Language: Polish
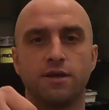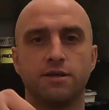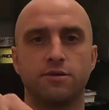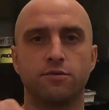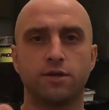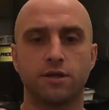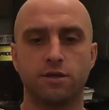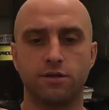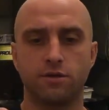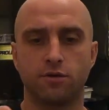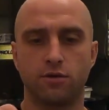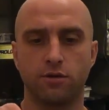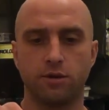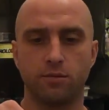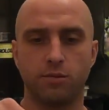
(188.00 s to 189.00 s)
Nie jest to tak
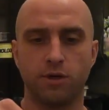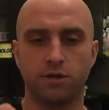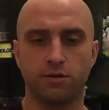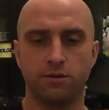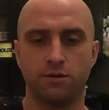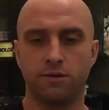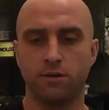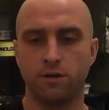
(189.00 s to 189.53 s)
istotne bardzo.